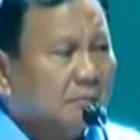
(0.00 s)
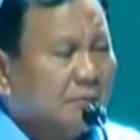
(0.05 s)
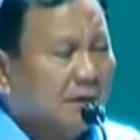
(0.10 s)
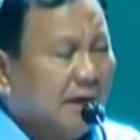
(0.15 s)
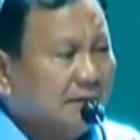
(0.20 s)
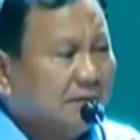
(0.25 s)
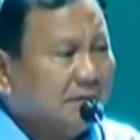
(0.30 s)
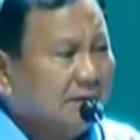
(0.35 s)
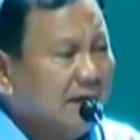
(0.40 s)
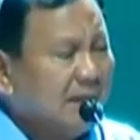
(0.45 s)

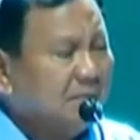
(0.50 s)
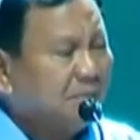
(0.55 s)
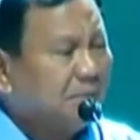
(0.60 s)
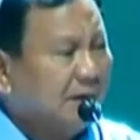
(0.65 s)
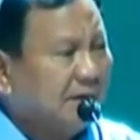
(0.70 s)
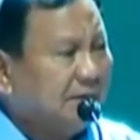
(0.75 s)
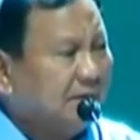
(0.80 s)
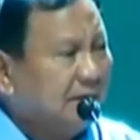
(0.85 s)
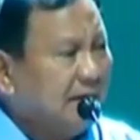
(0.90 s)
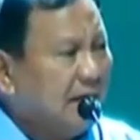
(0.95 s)

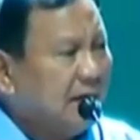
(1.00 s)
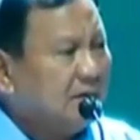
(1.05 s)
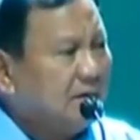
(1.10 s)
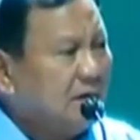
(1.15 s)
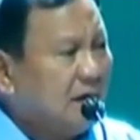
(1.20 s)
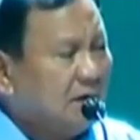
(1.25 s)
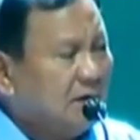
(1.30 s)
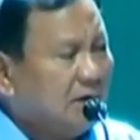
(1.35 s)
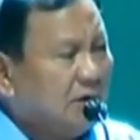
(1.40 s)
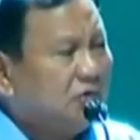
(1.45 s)
presiden-presiden
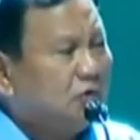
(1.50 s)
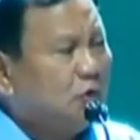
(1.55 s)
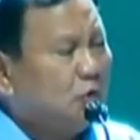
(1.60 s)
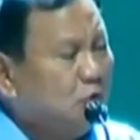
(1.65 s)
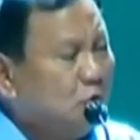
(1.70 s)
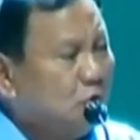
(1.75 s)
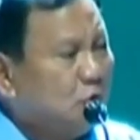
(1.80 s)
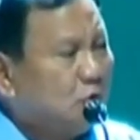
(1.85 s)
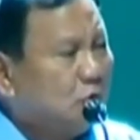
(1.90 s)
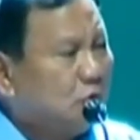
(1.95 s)
yang
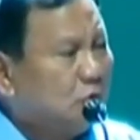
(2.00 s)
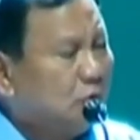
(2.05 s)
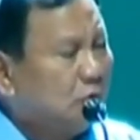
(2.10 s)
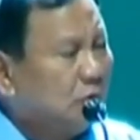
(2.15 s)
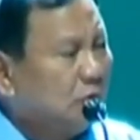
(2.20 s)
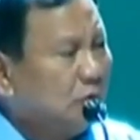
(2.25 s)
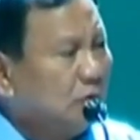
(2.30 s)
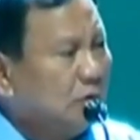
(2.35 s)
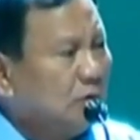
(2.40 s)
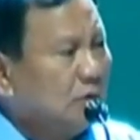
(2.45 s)
dituduh
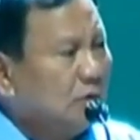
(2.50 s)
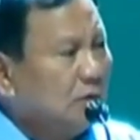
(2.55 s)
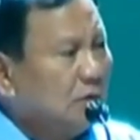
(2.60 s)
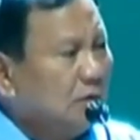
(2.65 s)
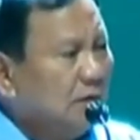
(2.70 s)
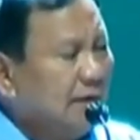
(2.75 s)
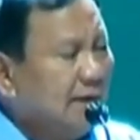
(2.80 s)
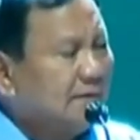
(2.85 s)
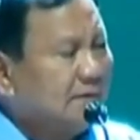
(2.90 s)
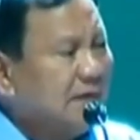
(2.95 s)

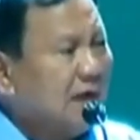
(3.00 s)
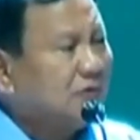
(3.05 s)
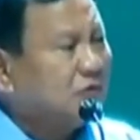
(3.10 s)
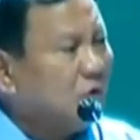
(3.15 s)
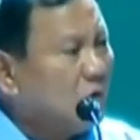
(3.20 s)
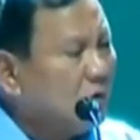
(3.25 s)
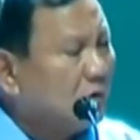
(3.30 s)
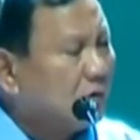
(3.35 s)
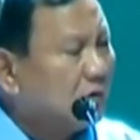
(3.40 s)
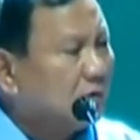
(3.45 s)

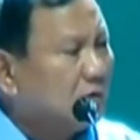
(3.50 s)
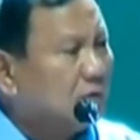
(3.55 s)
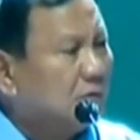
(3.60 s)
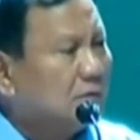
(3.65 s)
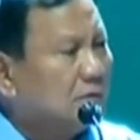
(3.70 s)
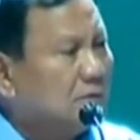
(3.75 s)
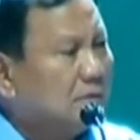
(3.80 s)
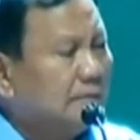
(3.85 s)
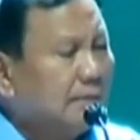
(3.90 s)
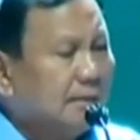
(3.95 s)
diktator
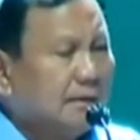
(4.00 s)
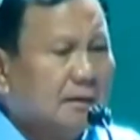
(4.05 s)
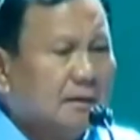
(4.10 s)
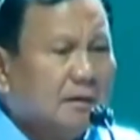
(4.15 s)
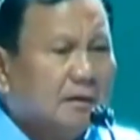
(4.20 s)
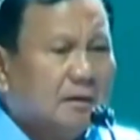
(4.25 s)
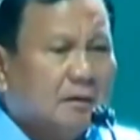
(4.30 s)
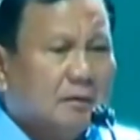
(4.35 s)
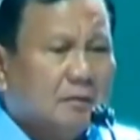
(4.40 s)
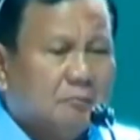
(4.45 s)

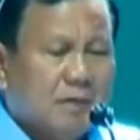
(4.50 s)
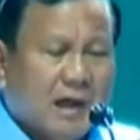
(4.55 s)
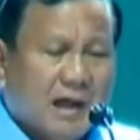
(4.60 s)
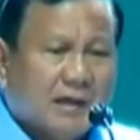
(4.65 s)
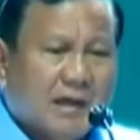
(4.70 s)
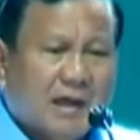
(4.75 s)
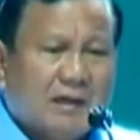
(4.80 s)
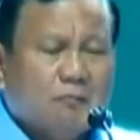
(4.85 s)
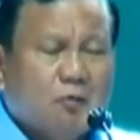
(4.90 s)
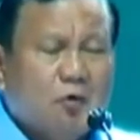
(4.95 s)

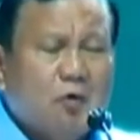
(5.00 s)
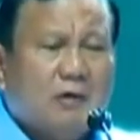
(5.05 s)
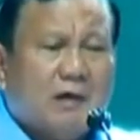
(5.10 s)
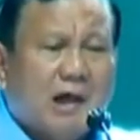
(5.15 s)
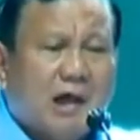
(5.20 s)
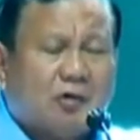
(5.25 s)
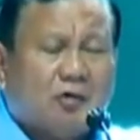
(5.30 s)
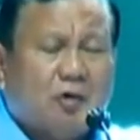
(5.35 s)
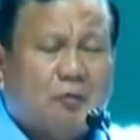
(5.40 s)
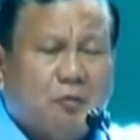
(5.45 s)
bahkan Bung
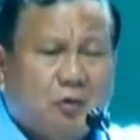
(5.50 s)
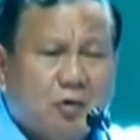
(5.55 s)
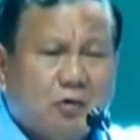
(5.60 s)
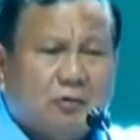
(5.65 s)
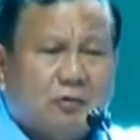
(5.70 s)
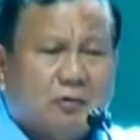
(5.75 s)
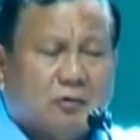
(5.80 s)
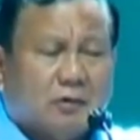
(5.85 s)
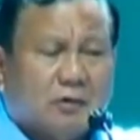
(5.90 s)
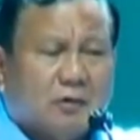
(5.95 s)
Karno
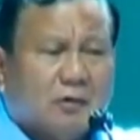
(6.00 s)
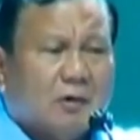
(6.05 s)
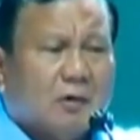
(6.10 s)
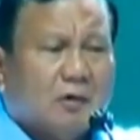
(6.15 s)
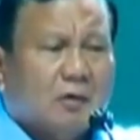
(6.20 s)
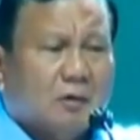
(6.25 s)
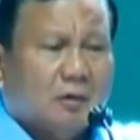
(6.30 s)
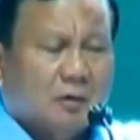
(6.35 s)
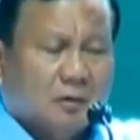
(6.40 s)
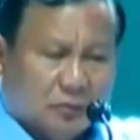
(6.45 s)
pun
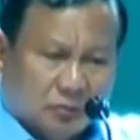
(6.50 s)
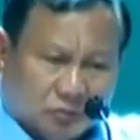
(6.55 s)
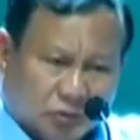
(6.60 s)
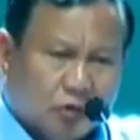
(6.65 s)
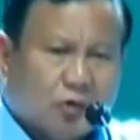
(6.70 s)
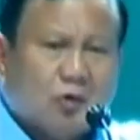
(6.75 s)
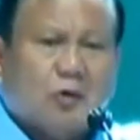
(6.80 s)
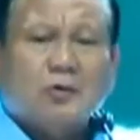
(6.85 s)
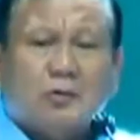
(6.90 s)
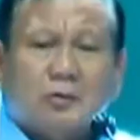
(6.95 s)

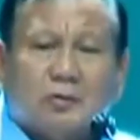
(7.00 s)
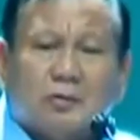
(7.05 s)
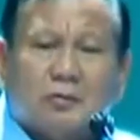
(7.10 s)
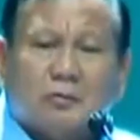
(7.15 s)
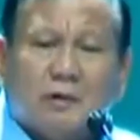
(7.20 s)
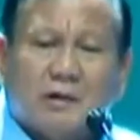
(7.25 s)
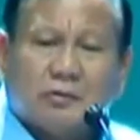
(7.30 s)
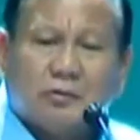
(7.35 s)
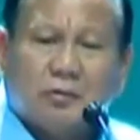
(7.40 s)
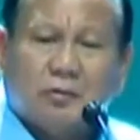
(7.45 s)
turun
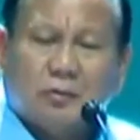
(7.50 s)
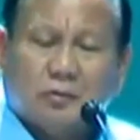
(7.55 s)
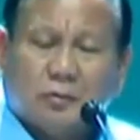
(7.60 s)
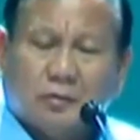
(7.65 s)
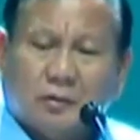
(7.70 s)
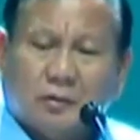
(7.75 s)
waktu